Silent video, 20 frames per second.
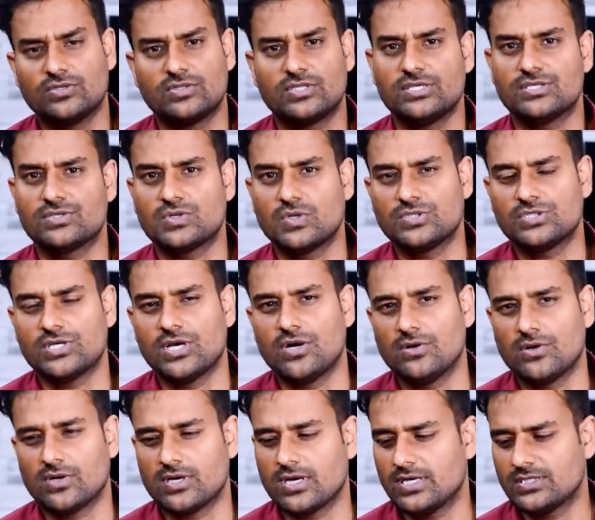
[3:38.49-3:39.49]
తీసుకొచ్చే
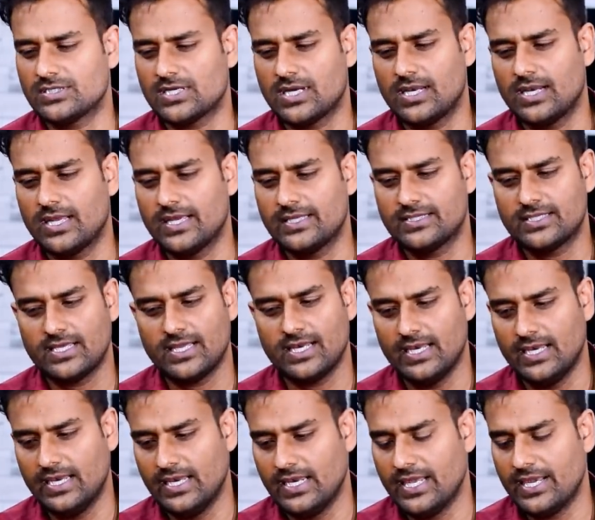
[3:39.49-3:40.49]
అవకాశాలు అయితే
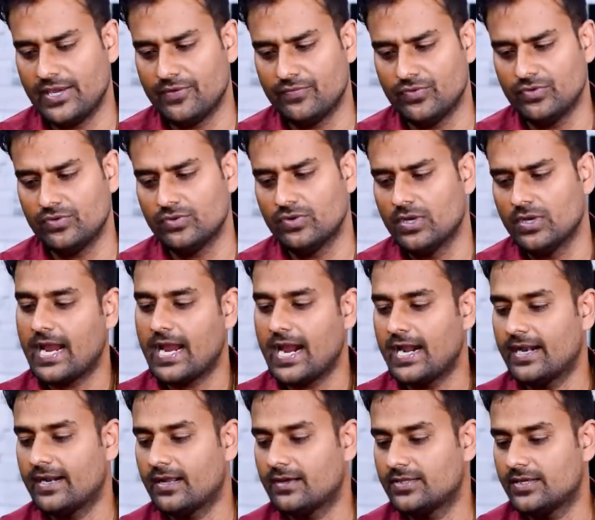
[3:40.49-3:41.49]
లేవు
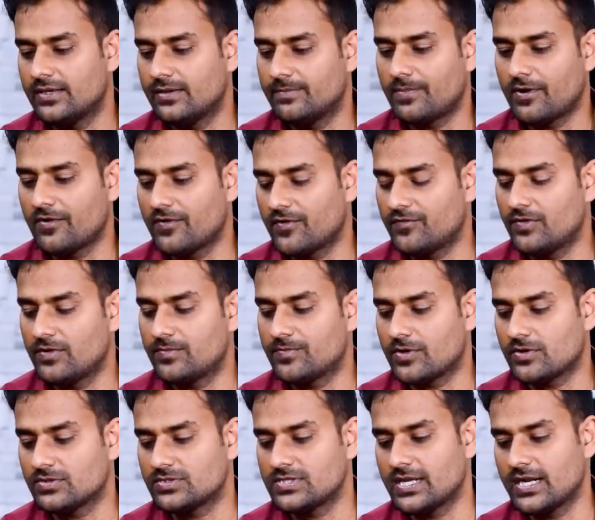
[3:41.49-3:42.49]
అండ్ అది పవర్ఫుల్
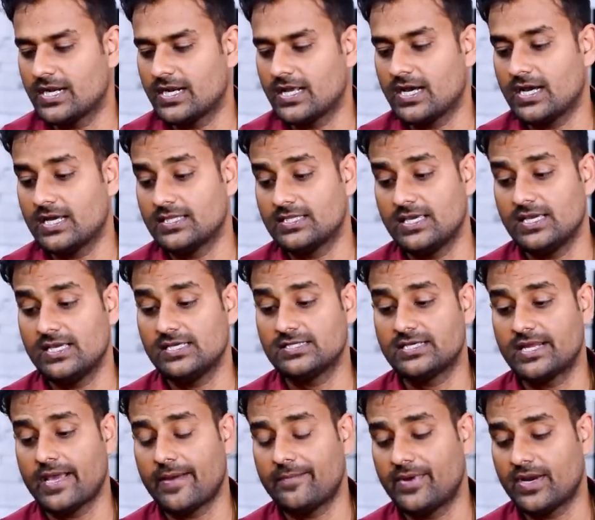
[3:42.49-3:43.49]
ప్రాసెసర్ అయినా అది ఏ
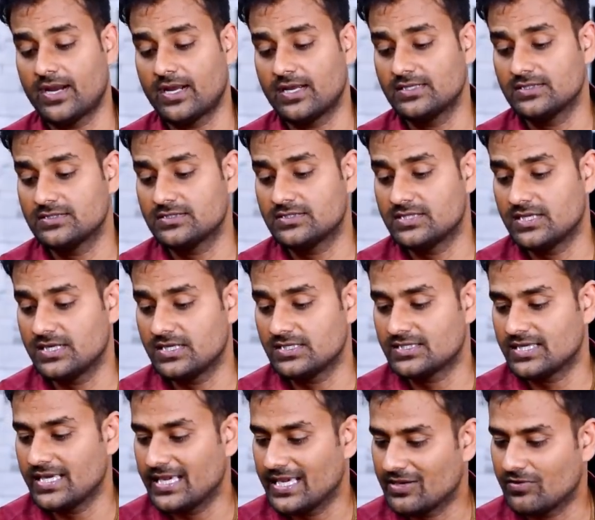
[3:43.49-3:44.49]
స్నాప్డ్రాగన్
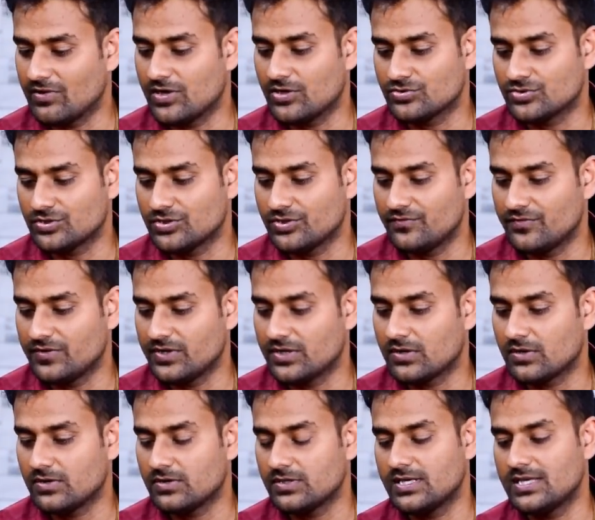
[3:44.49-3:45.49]
సిరీస్కి ఈక్వల్ అవుతుంది
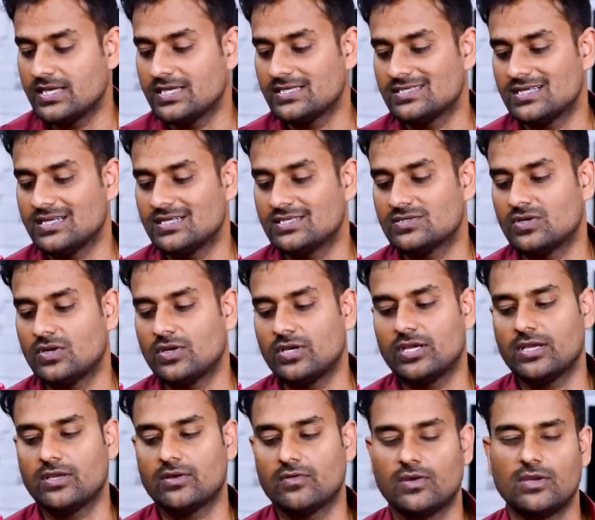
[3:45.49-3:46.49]
వీటిలో ఏ సిరీస్లో
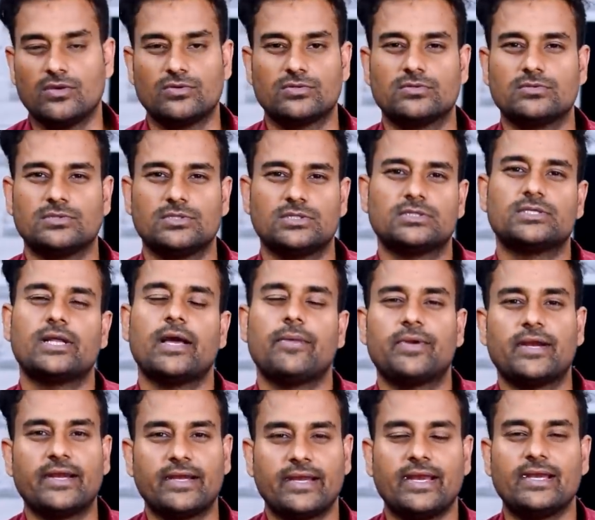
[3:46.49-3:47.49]
ఈక్వల్ అవుతుంది
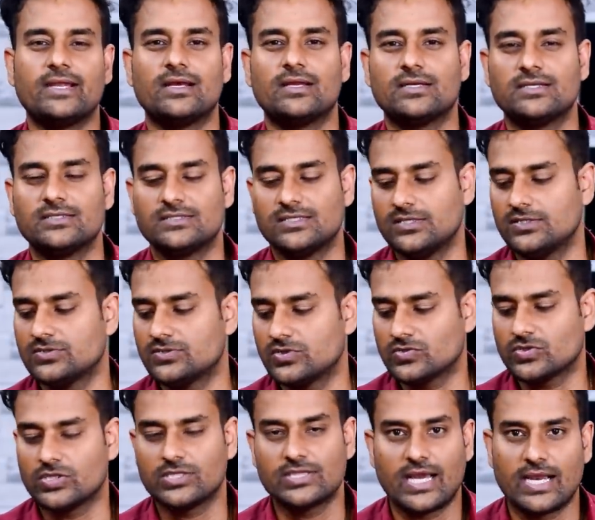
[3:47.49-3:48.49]
స్నాప్డ్రాగన్ ఎయిట్ హండ్రెడ్ సిరీస్
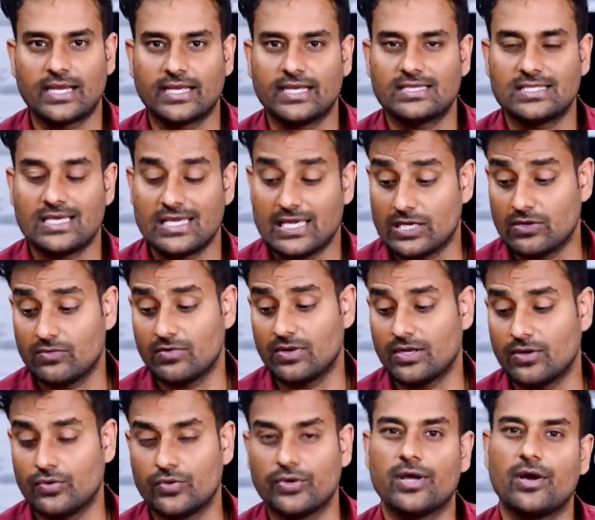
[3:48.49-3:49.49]
వస్తే దానికైతే
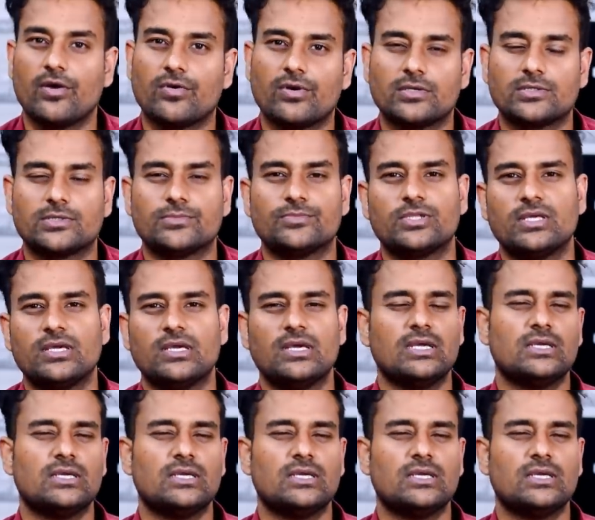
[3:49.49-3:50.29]
ఈక్వల్గా ఉండే అవకాశం ఉంది